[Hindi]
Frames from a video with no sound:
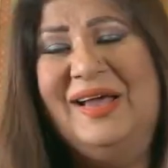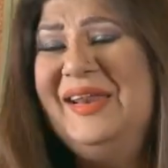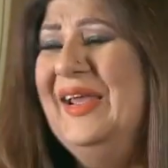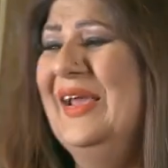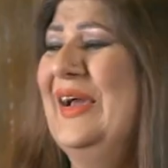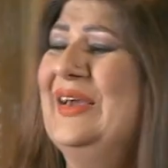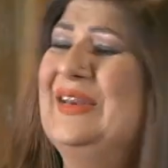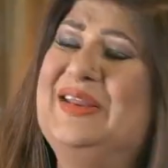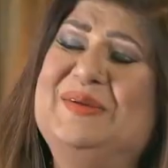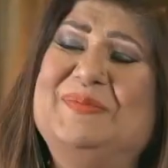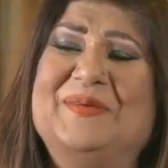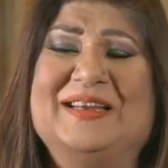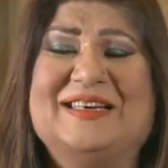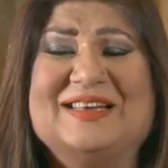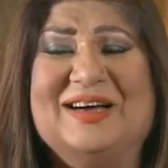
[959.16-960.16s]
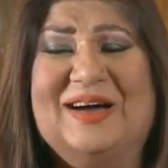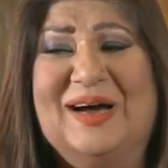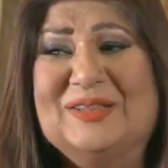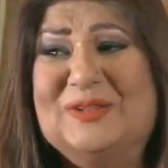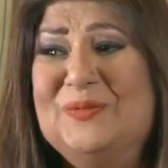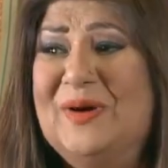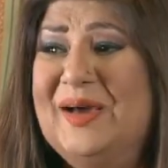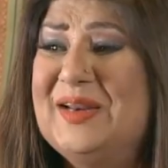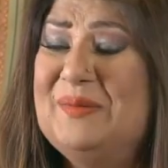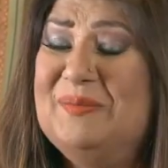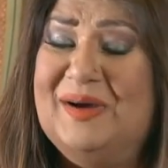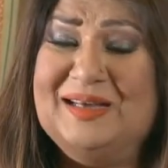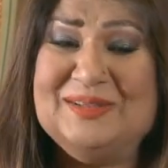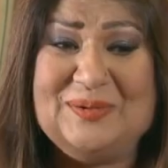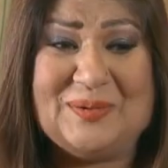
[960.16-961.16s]
अरे हनी बेटा तुम्हारी
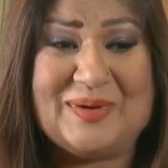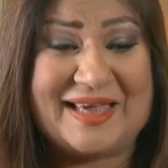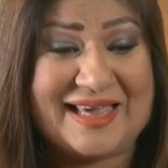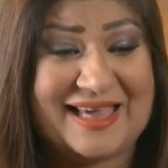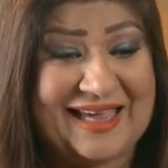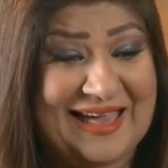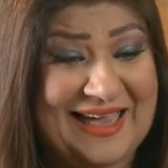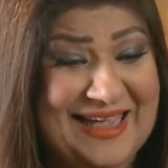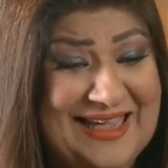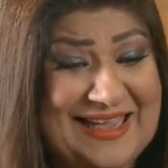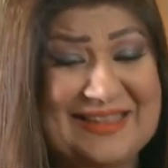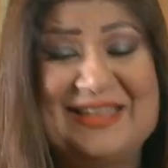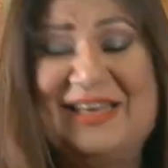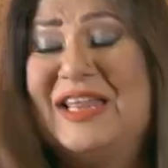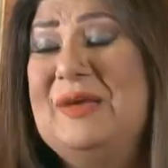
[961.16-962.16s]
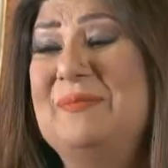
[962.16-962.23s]
माँ तो है ही इतनी